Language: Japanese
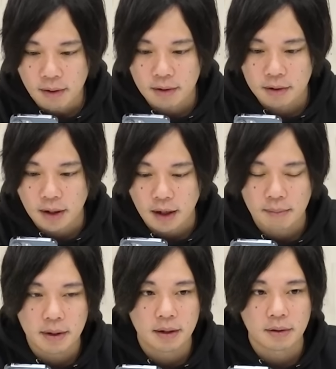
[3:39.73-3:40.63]
ホンとか
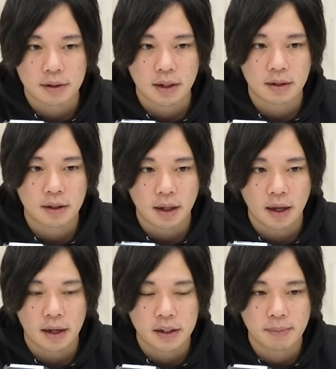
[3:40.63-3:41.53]
紙を使って
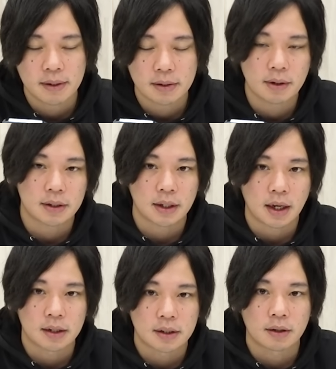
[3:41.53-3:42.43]
て一番ストレスに
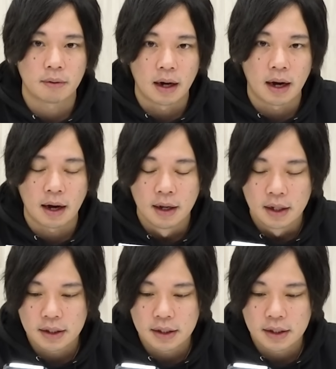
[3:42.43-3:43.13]
感じたのは